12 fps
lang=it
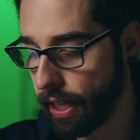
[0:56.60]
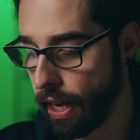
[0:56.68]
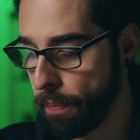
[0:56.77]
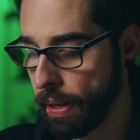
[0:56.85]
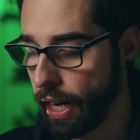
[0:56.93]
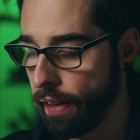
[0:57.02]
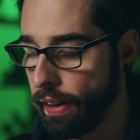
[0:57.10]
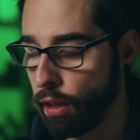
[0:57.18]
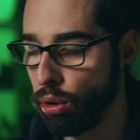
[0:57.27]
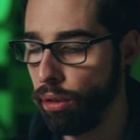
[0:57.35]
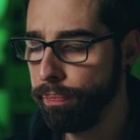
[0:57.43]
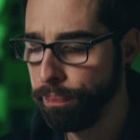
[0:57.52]
che mi è
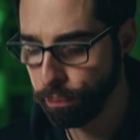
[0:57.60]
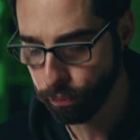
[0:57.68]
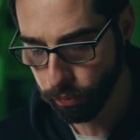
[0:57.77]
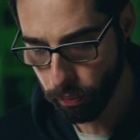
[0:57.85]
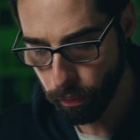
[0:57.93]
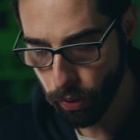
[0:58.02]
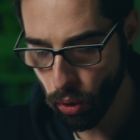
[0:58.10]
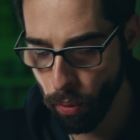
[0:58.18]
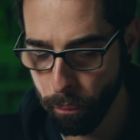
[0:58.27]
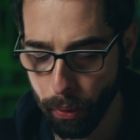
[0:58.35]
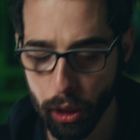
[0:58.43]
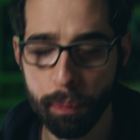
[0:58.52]
arrivato
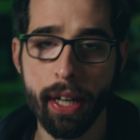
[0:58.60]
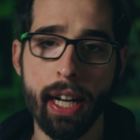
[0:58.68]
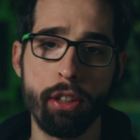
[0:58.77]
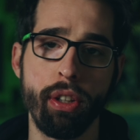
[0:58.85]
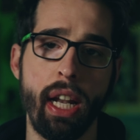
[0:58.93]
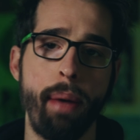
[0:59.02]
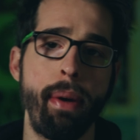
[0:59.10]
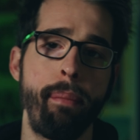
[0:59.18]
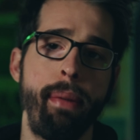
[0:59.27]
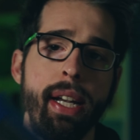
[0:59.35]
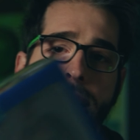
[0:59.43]
un po' spaccato dalla mamma